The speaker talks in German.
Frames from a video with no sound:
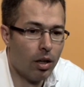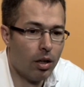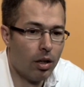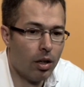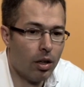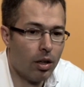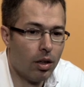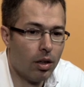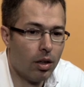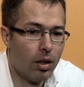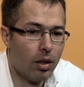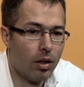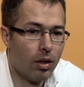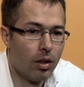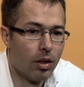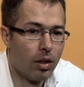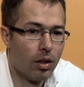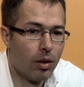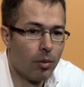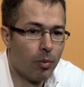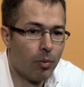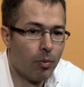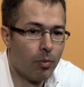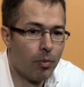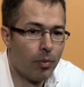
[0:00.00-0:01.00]
Äh,
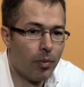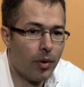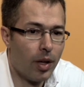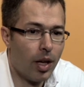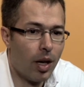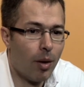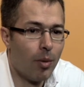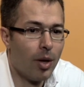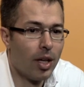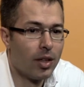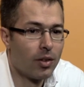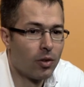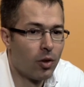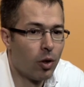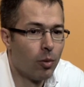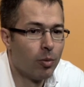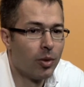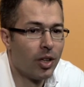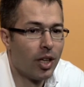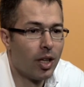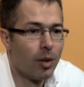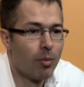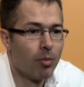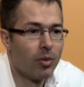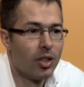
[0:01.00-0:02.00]
aber jetzt
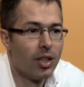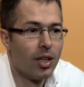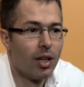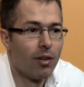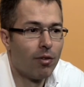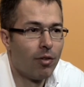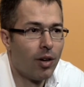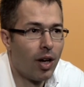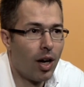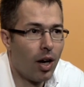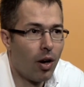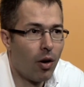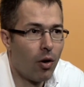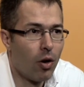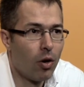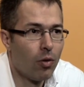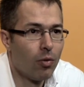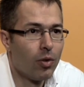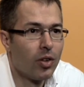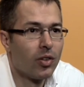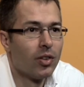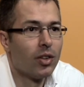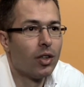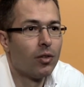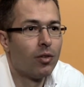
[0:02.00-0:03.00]
kommt eben die
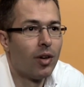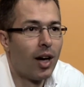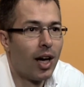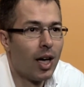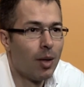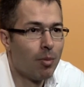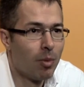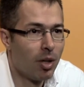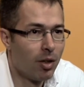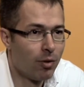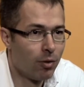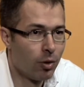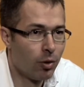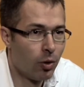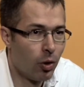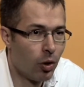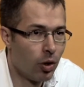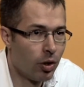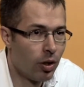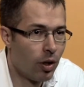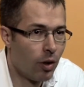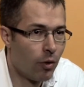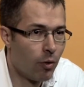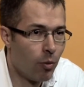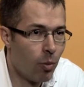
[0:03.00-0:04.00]
Erfahrung, wir sind auf einmal von
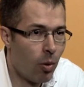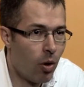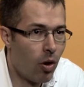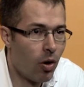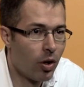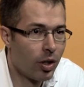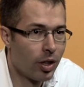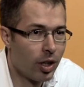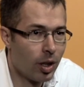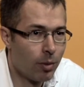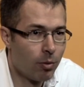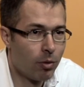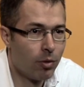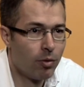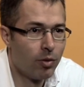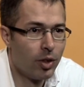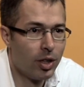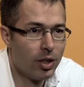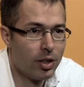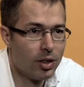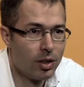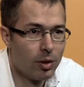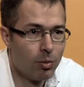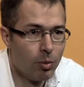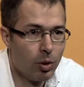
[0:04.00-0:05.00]
heute auf morgen, innerhalb von
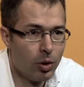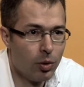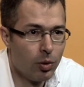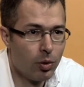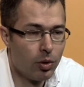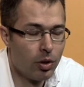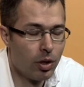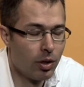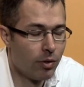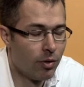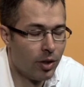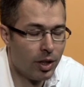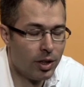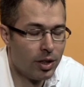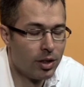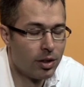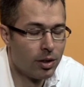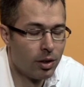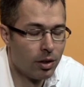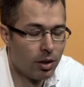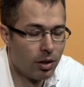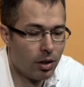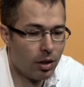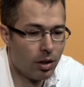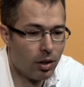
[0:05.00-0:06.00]
wenigen Minuten,
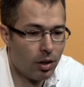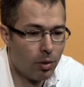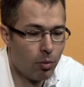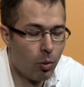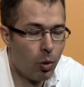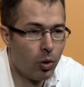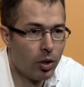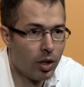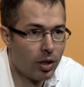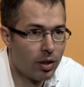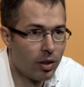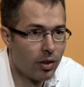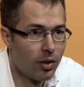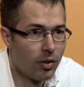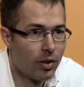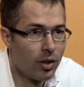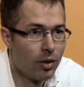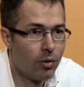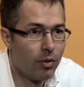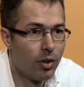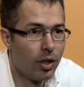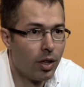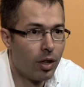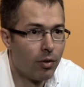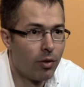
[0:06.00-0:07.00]
wenigen äh, Monaten
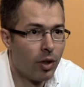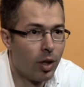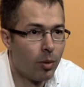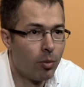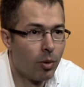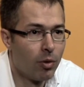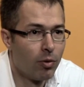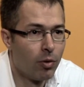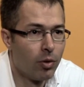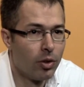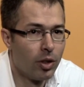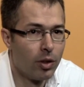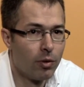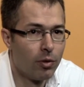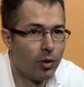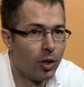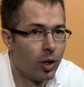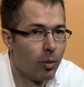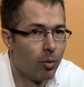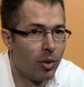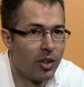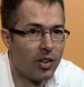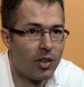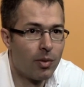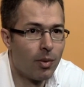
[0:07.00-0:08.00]
sind wir auf einmal von der
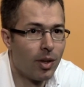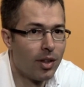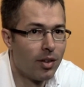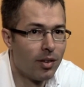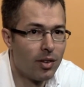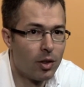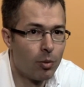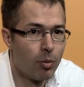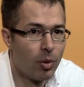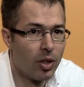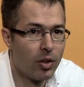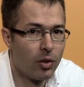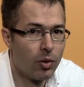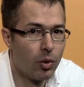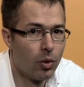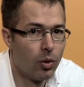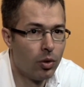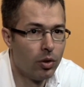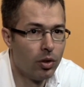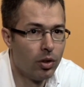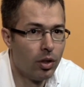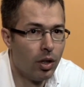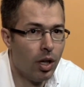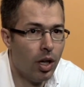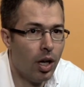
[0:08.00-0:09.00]
Firma 20
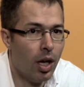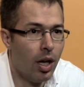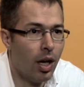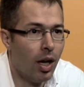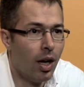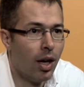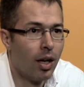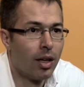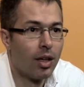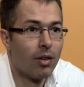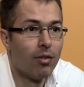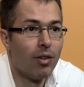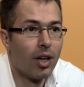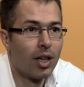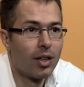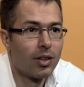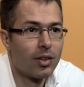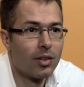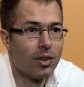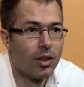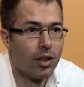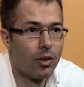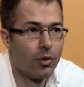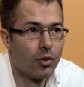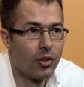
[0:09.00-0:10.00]
Personen
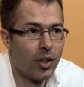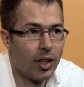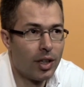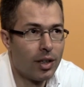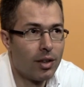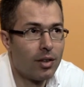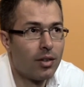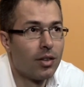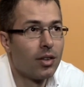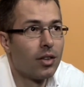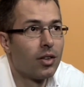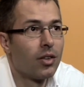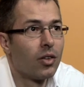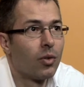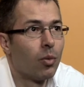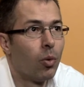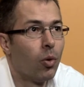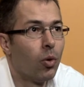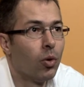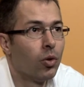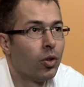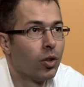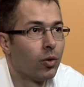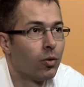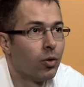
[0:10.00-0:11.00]
gewachsen auf 60,
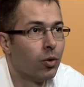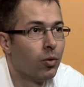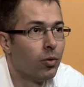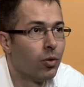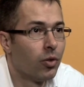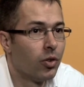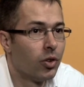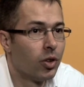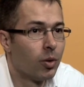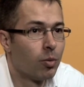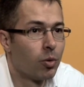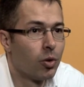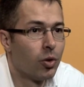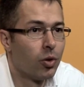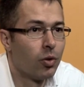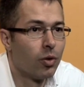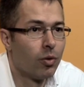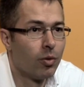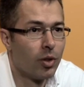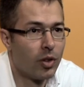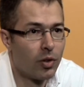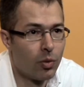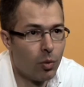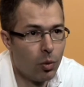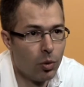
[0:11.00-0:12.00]
250, am Schluss
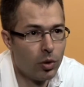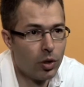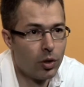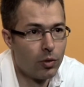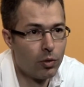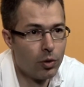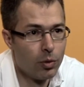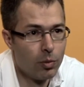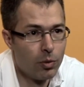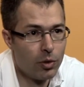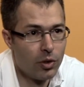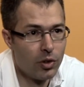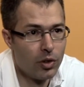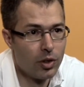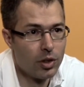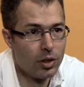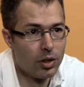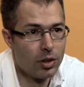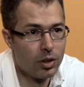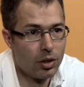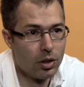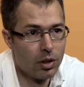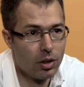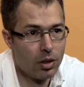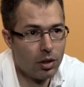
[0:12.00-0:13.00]
haben wir
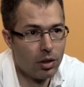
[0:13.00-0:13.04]
250